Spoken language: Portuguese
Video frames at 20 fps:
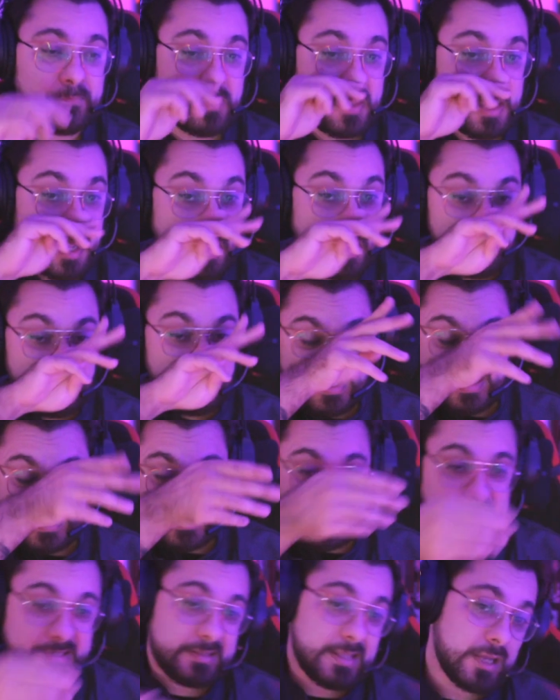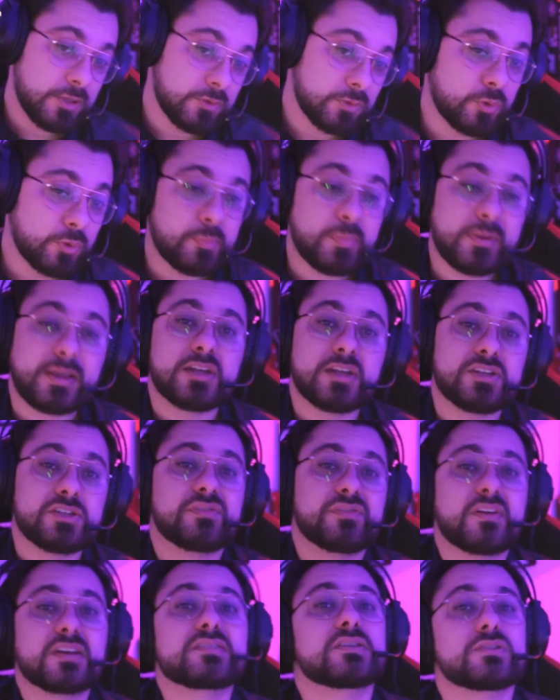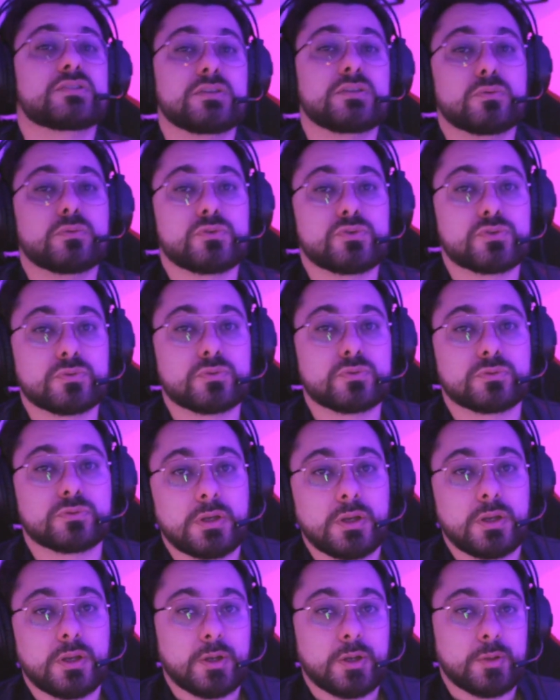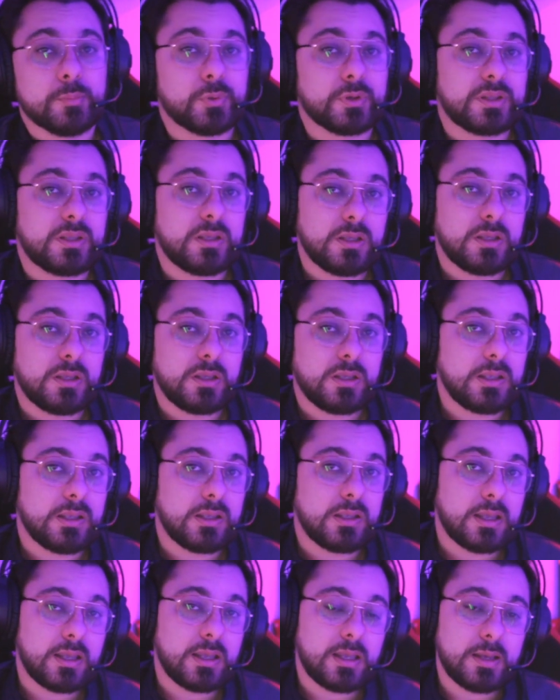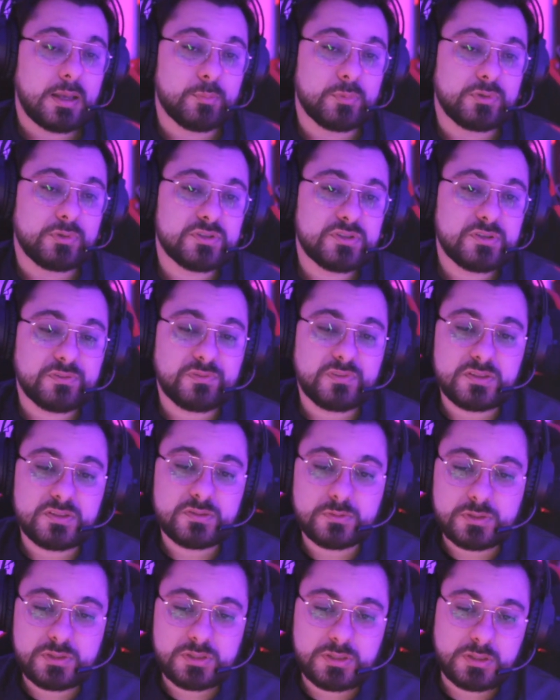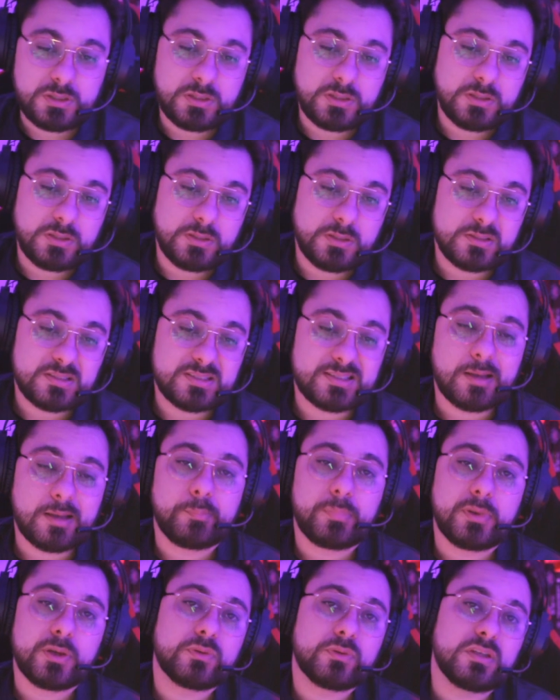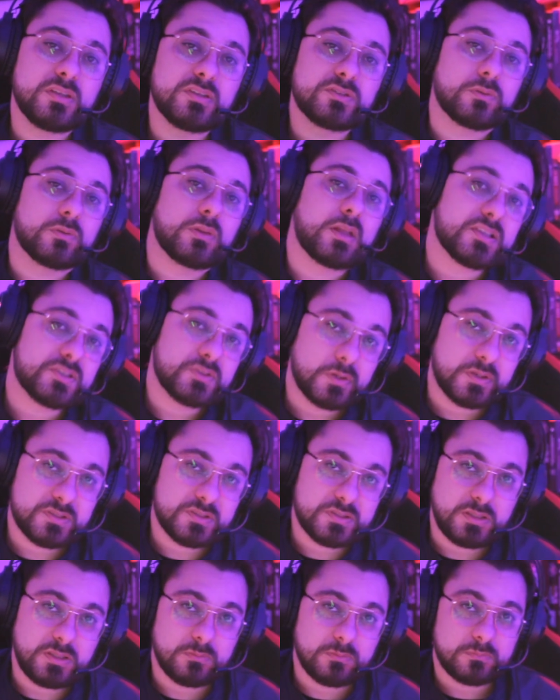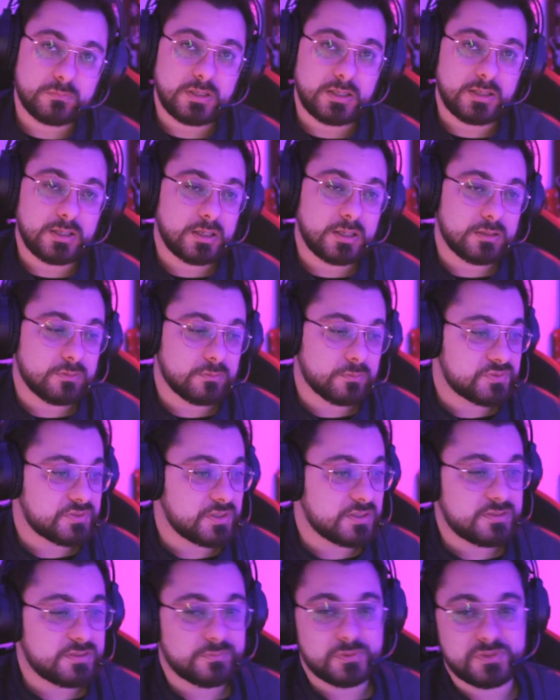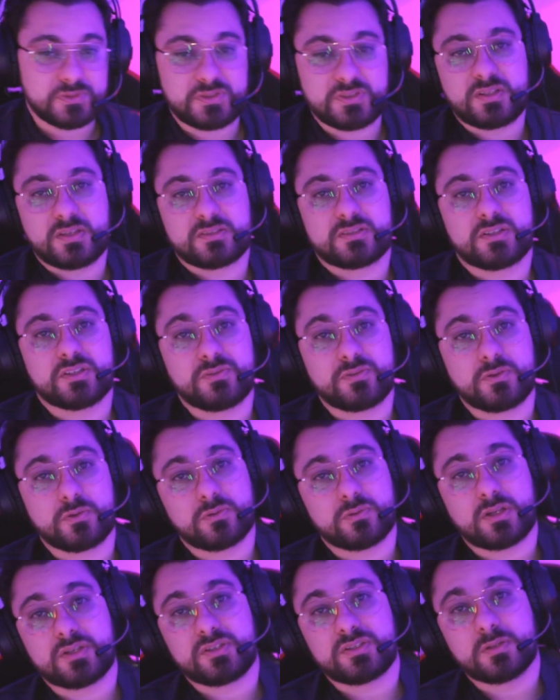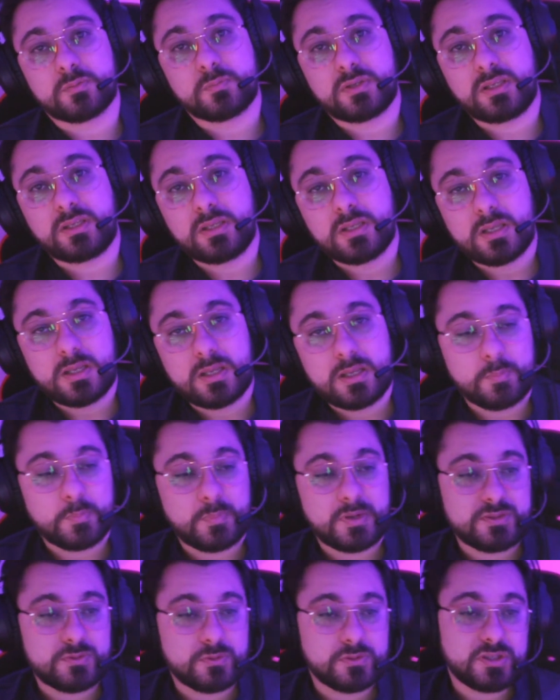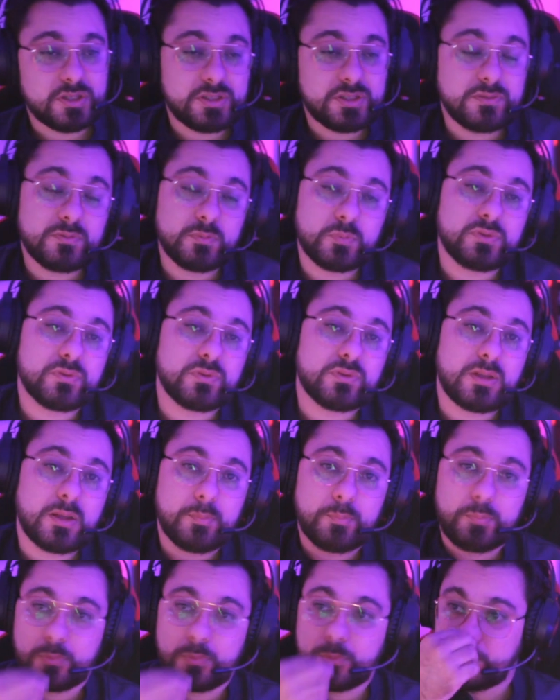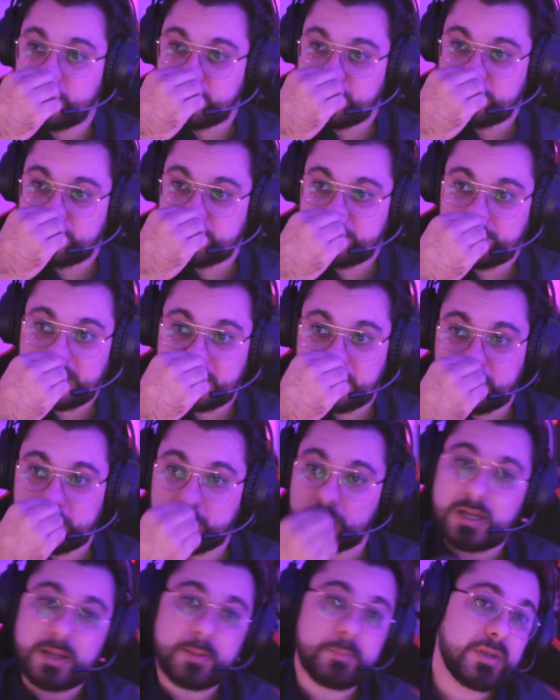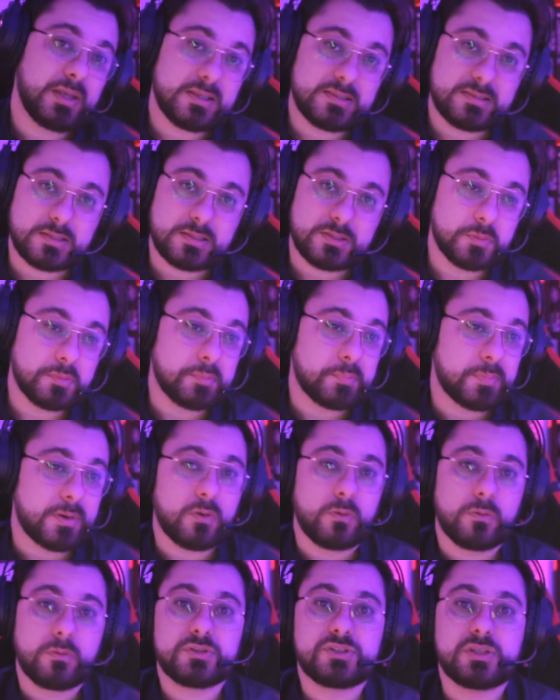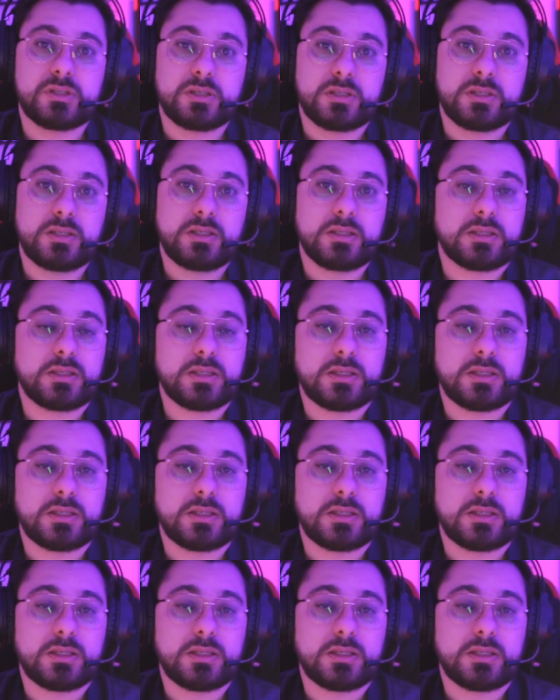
Mas a ideia do grupo é que a gente faça isso em conjunto, porque é, é muito difícil de saber o que estudar sozinho, tá ligado? Eu não sei se vocês têm essa dificuldade também, mas eu já tive muito tempo batendo cabeça sobre para onde ir